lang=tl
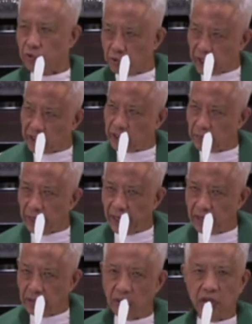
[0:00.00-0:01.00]
Yung tunay na
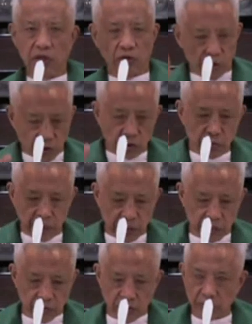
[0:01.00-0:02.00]
blind o yung
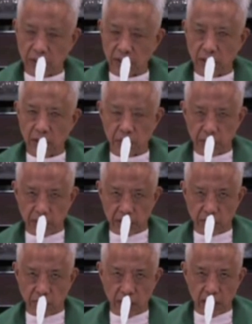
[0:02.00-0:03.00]
spiritually,
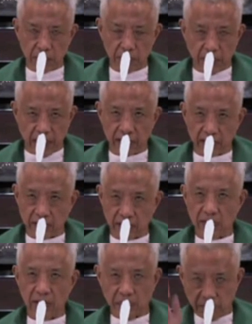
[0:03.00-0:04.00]
spiritually blind?
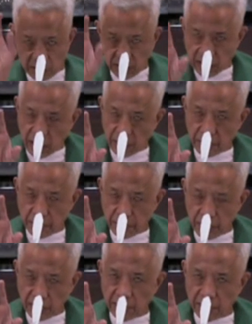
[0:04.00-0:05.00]
Pag
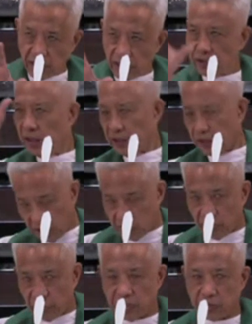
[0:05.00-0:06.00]
kita mo yan,
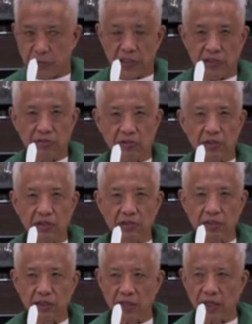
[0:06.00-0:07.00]
results-based
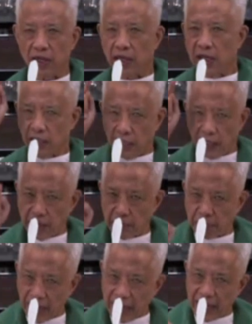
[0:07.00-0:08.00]
oriented ka.
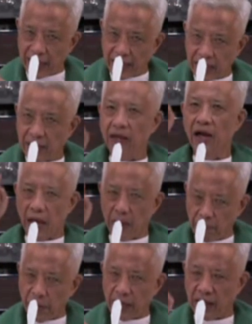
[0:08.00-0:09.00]
Ilang blind
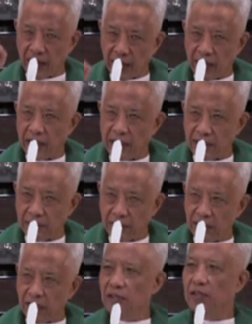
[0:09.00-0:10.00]
ang palalayain
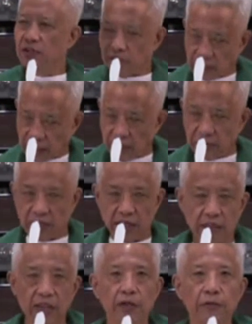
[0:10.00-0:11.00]
mo sa taon na
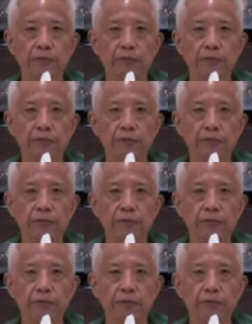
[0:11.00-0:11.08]
ito.